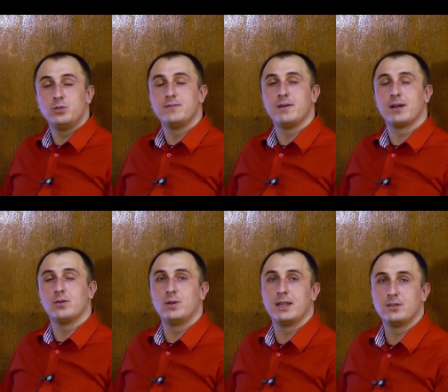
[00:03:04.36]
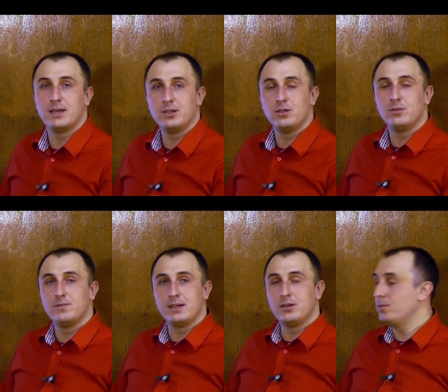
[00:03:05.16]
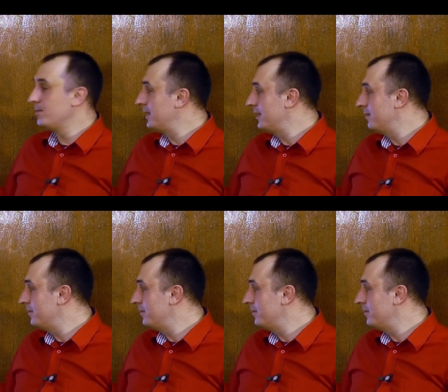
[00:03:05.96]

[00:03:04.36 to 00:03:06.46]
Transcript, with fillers: używam kalkulatora gnomowego, bo ma,